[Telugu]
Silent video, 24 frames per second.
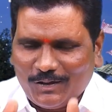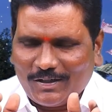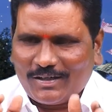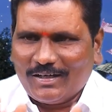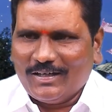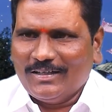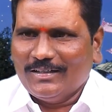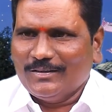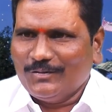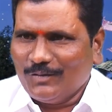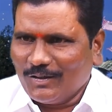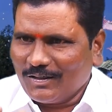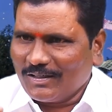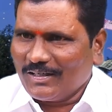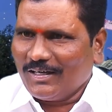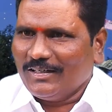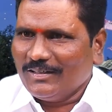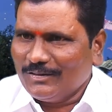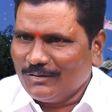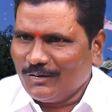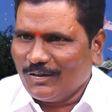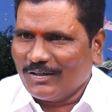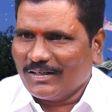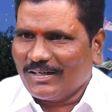దొరకాలి
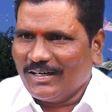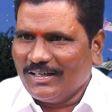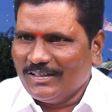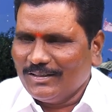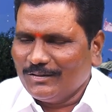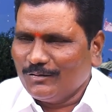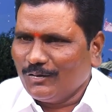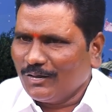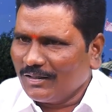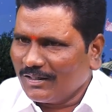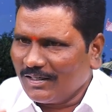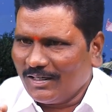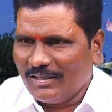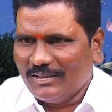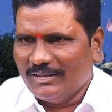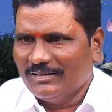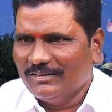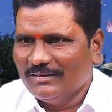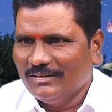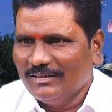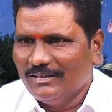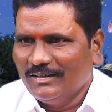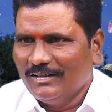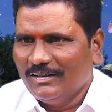దొరకాలి దొరకాలి దొరకాలి
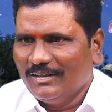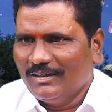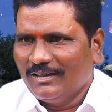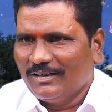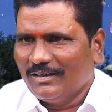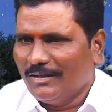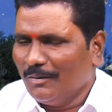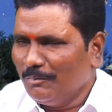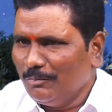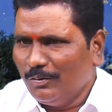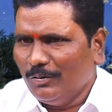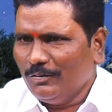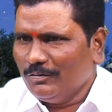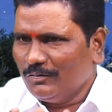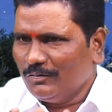డబ్బు